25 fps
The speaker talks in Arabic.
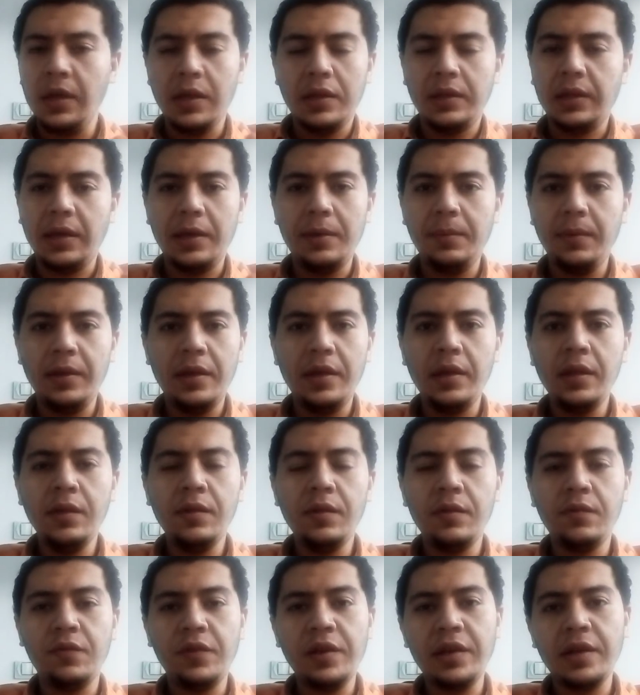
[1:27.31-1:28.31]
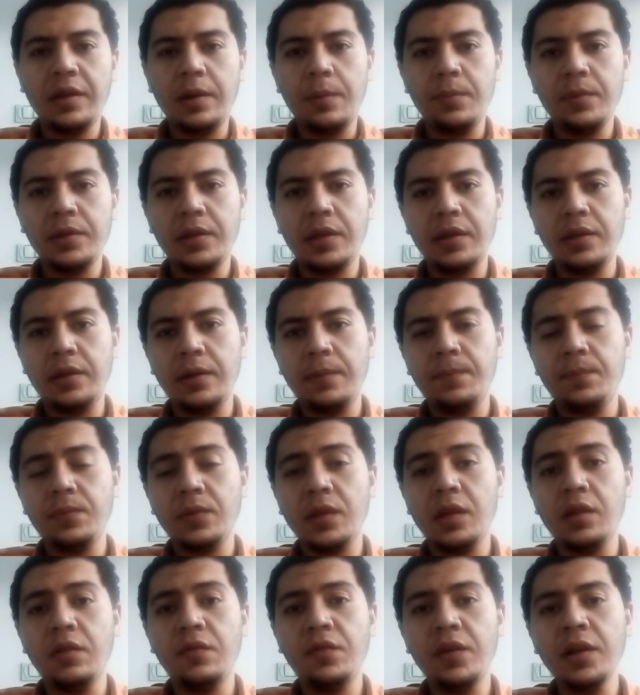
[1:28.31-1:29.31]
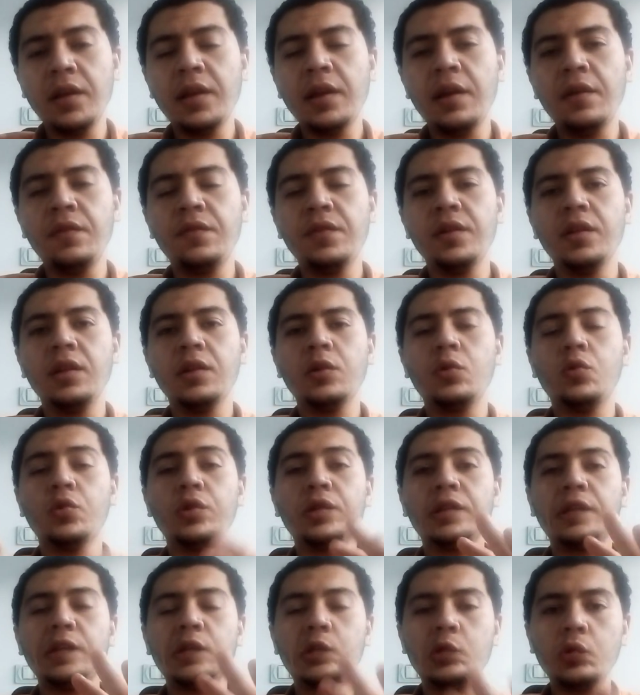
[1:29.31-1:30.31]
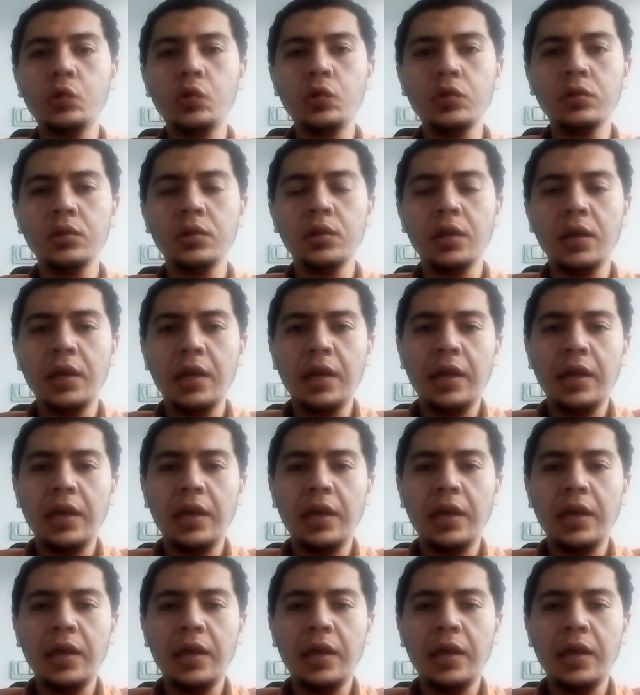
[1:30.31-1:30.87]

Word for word: طيب ايه الفكرة من كده؟ الفكرة في الكورتيزون